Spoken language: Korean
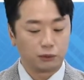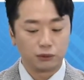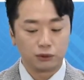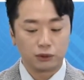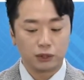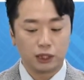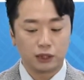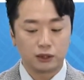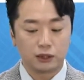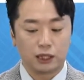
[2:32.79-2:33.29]

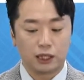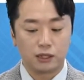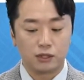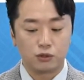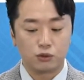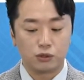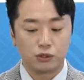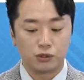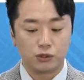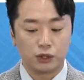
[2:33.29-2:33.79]
본전까지는 갈
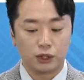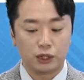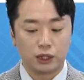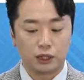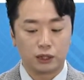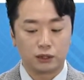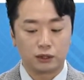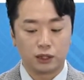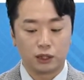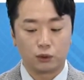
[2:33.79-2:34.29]
수
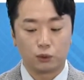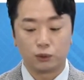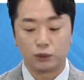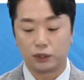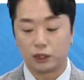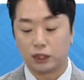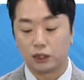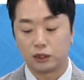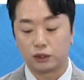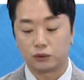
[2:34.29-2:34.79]
있으니까 그냥
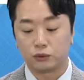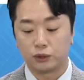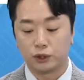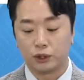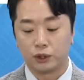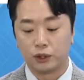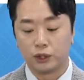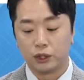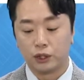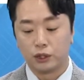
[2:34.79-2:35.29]
홀딩
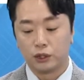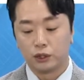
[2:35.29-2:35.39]
하시고요.